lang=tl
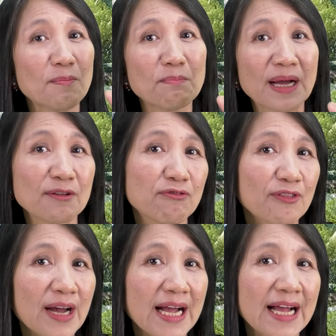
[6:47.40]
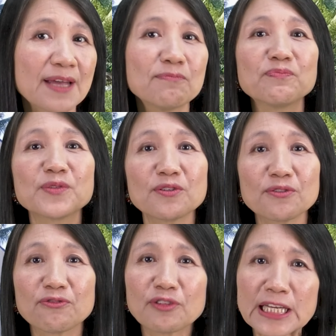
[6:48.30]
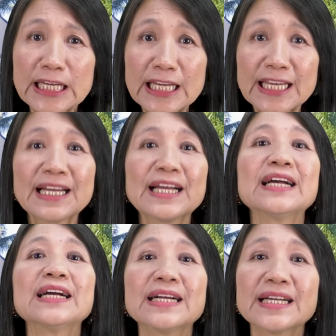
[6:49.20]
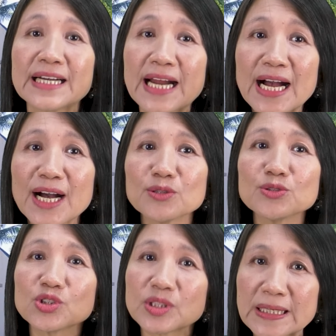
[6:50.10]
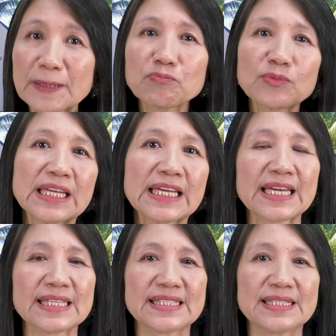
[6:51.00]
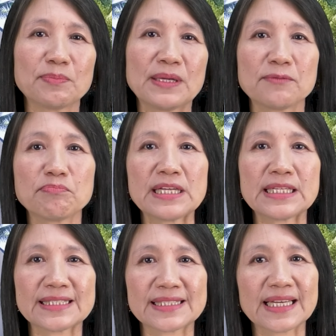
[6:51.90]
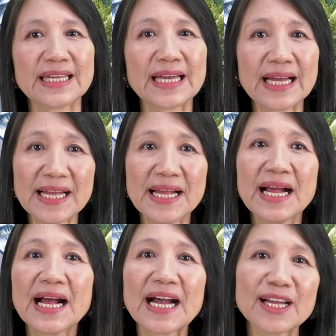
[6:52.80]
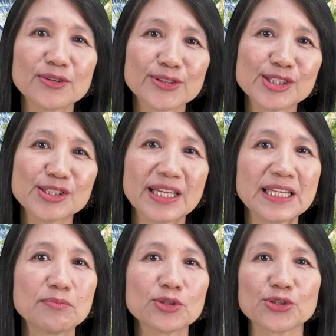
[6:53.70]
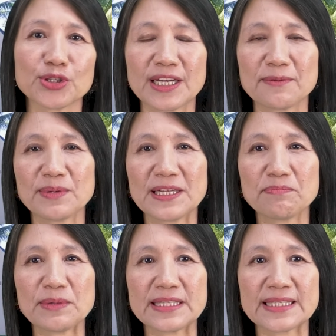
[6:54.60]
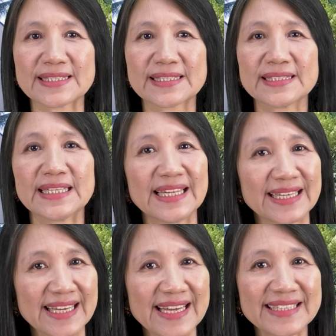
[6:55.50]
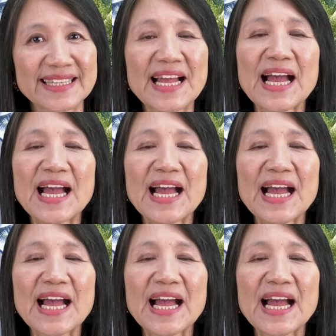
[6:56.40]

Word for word: may 5 free round trip tickets sa Pilipinas. Kaya halos nalibot ko na ang Pilipinas. Di lang yan.